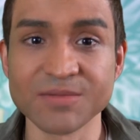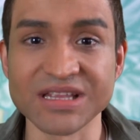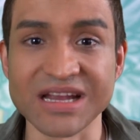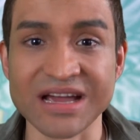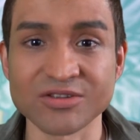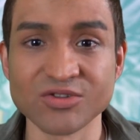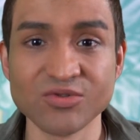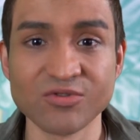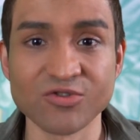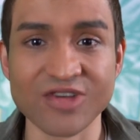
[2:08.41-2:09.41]

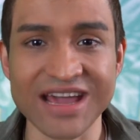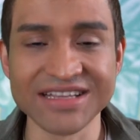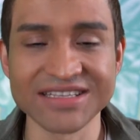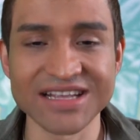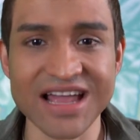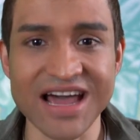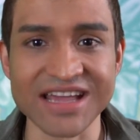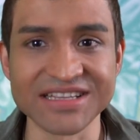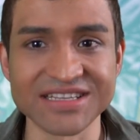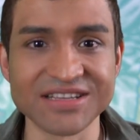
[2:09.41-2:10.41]
Betrachtung von
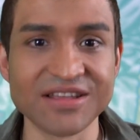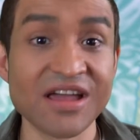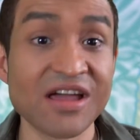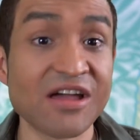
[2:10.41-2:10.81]
Einzelheiten